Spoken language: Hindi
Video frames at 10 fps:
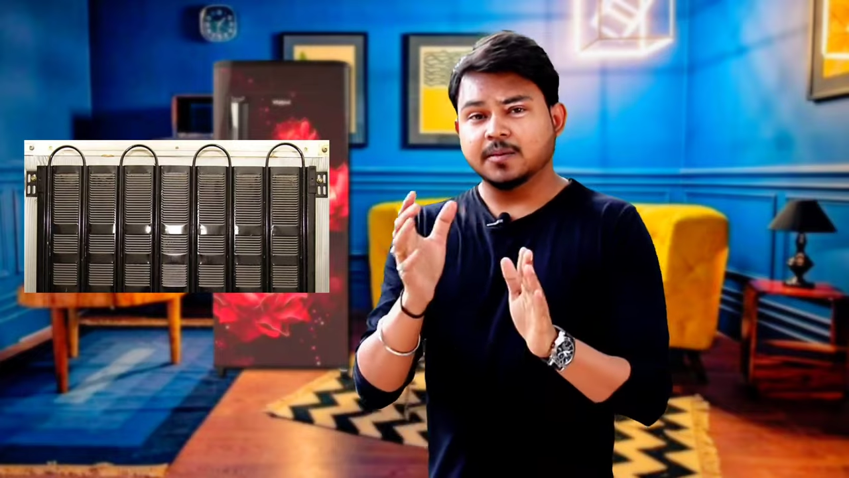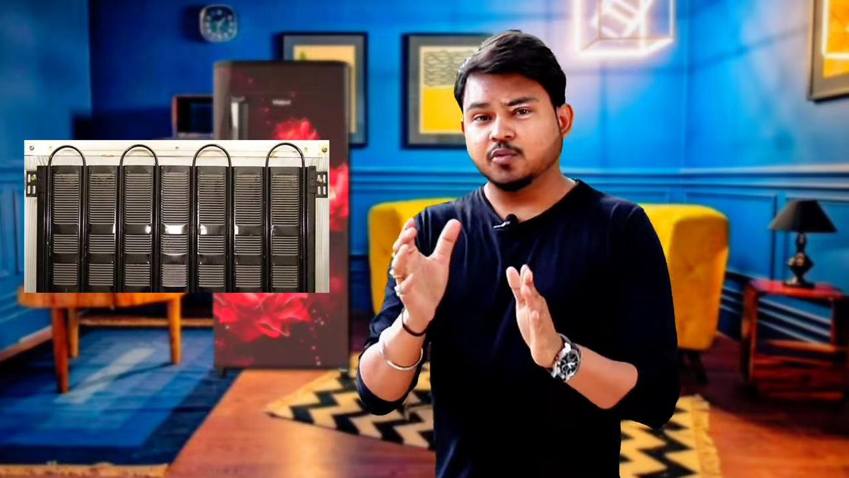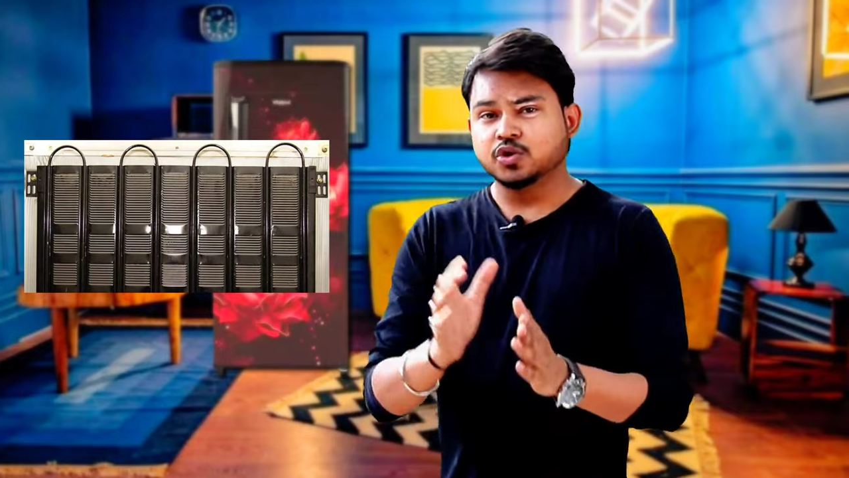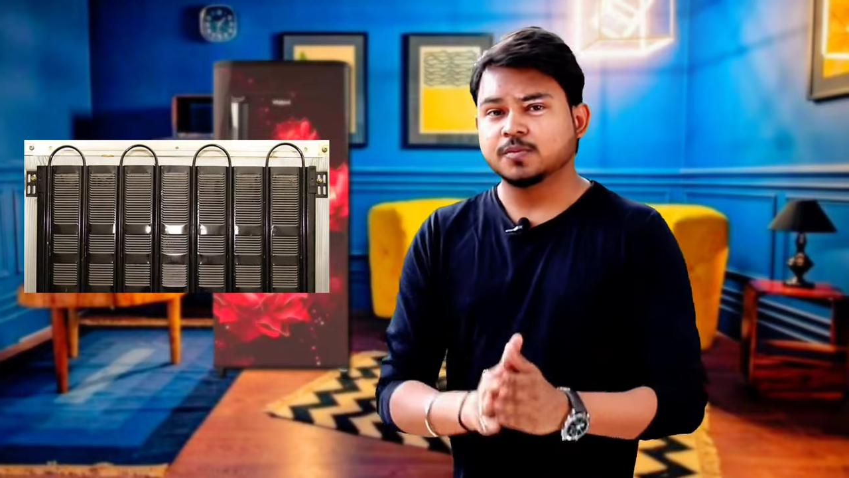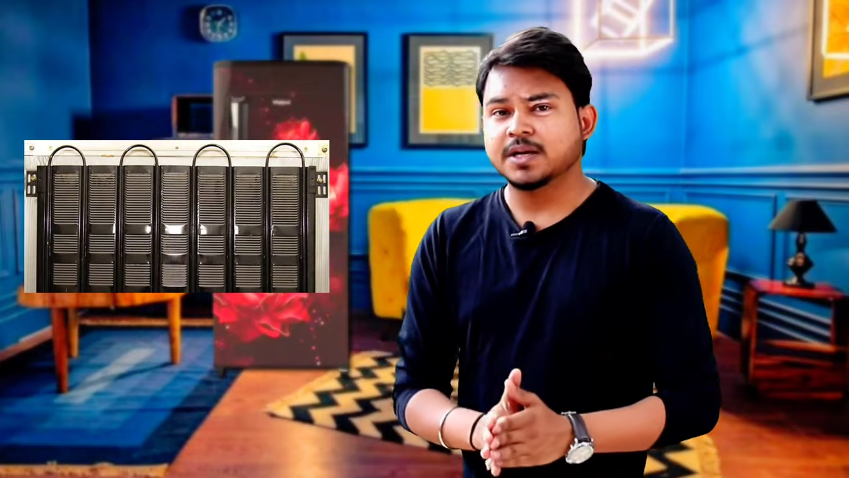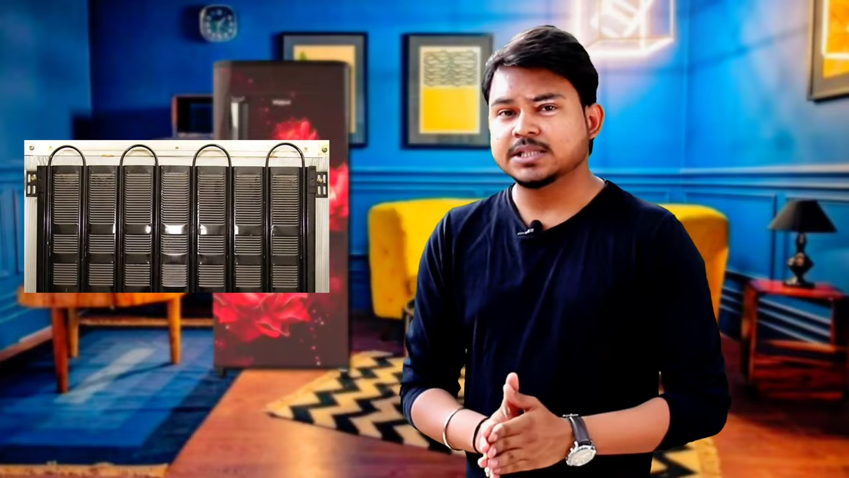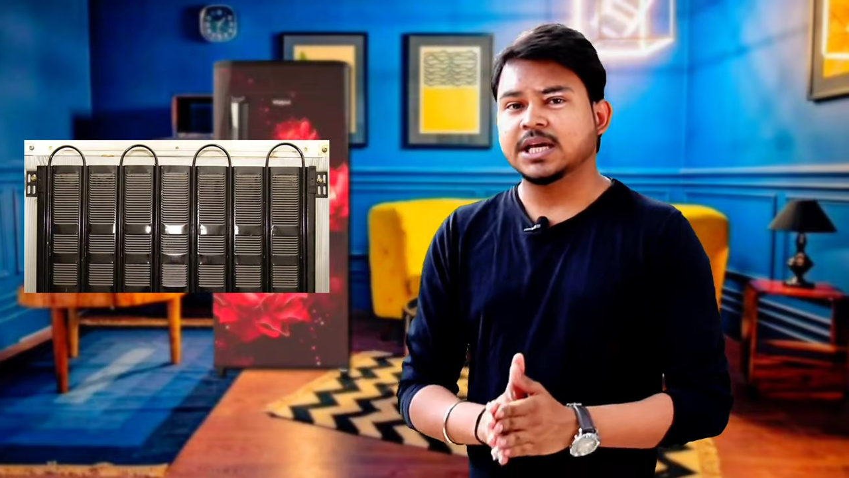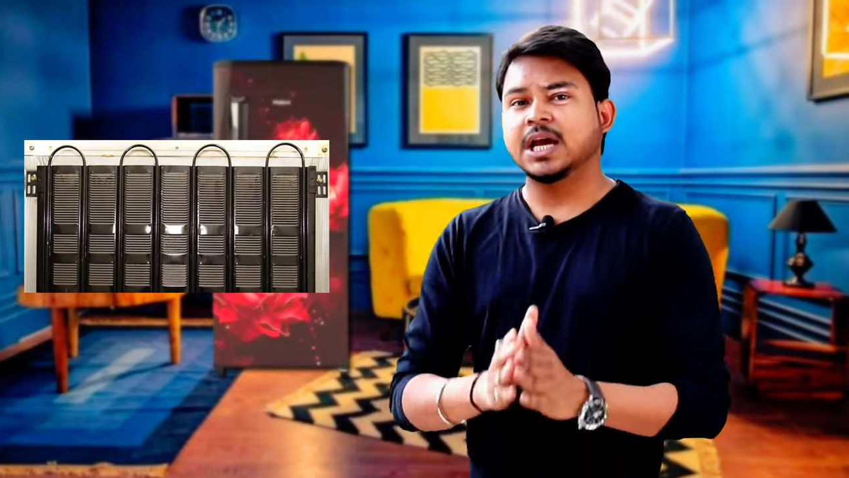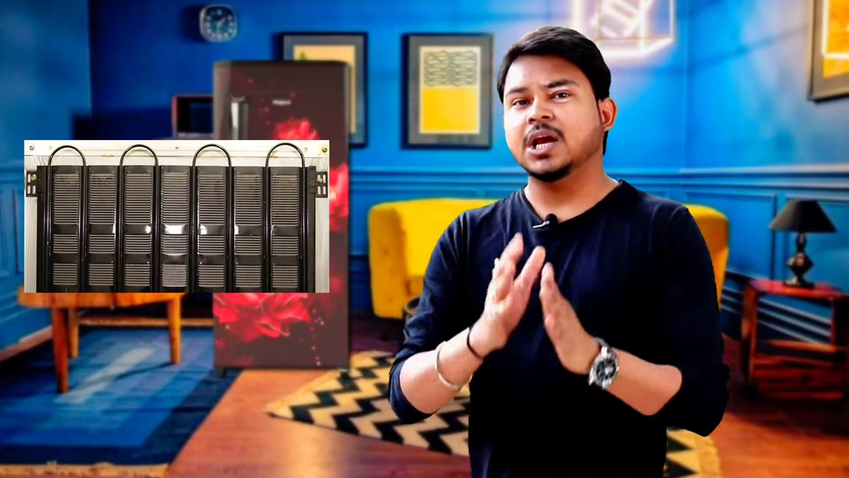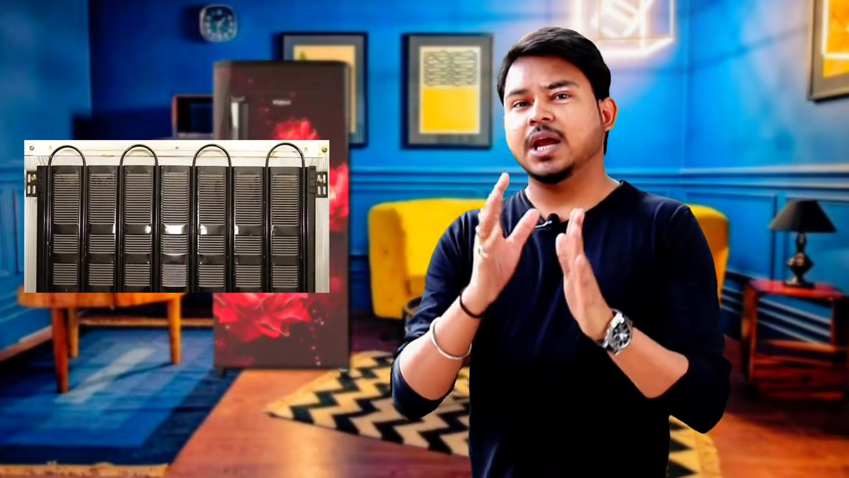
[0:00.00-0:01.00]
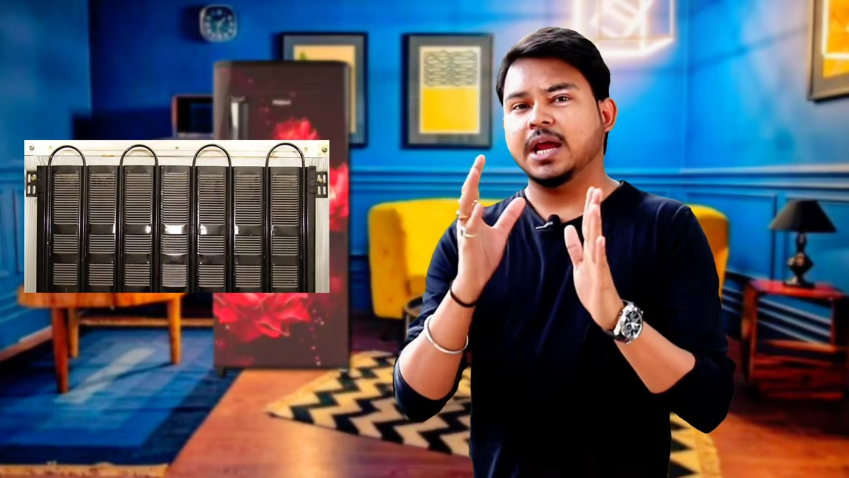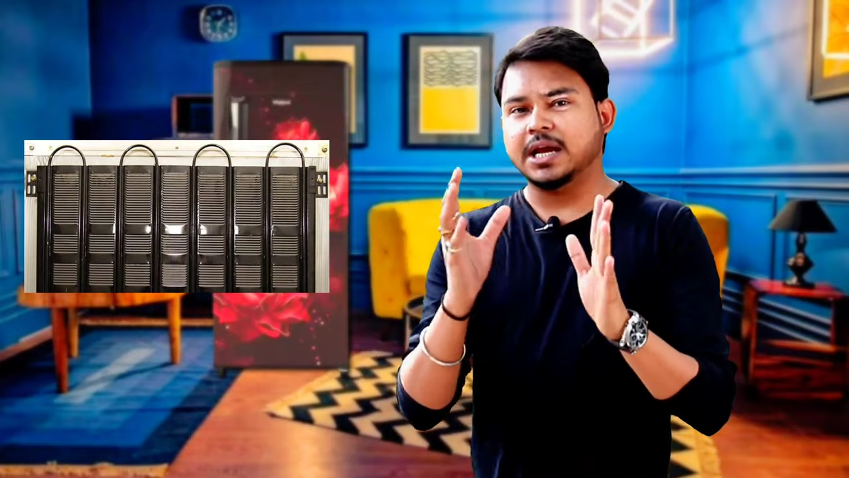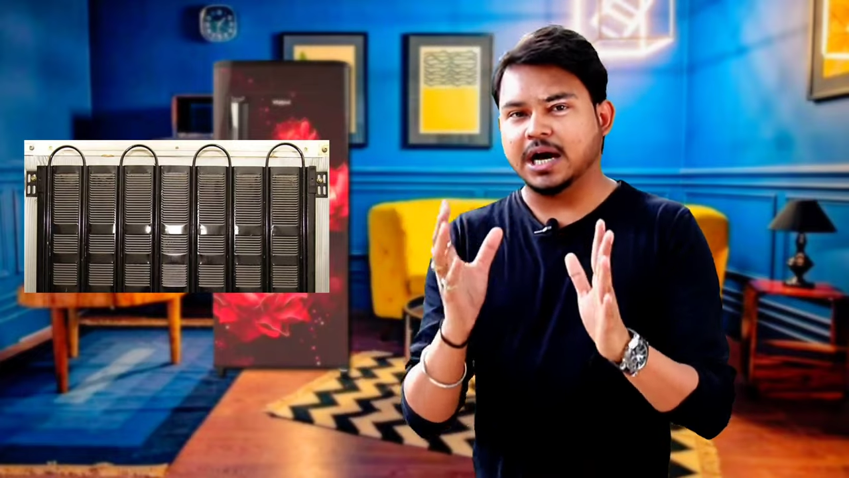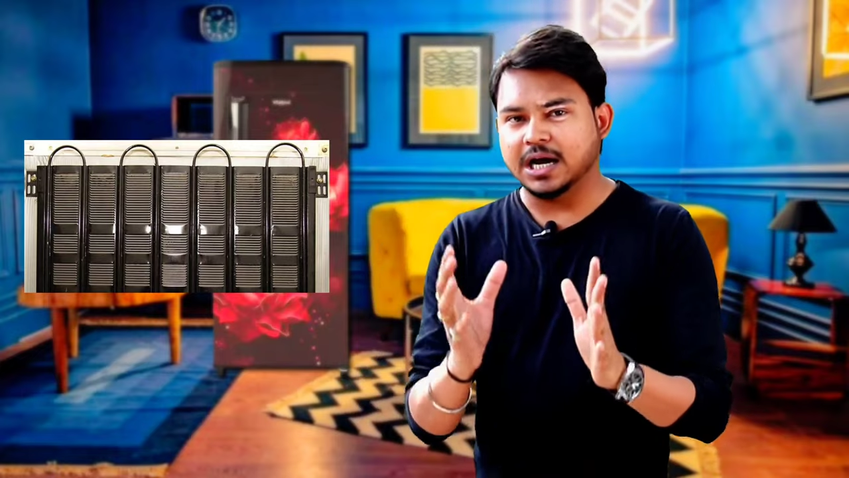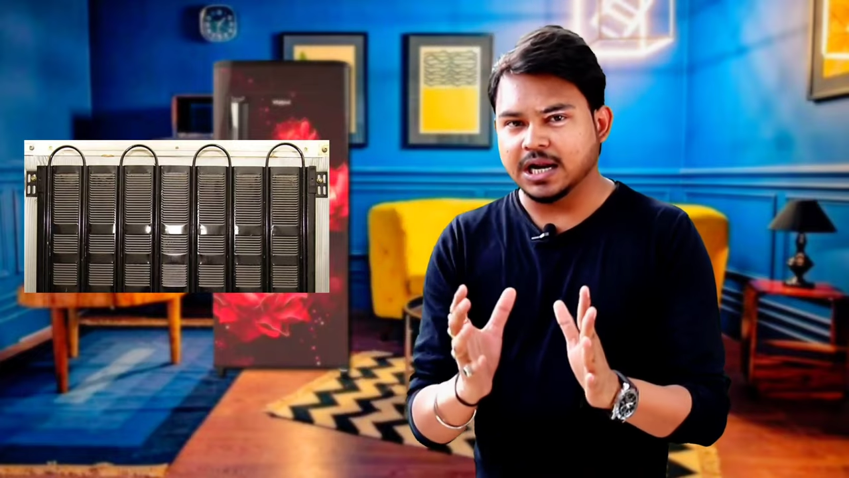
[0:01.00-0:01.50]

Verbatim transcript: तब उसमें से एक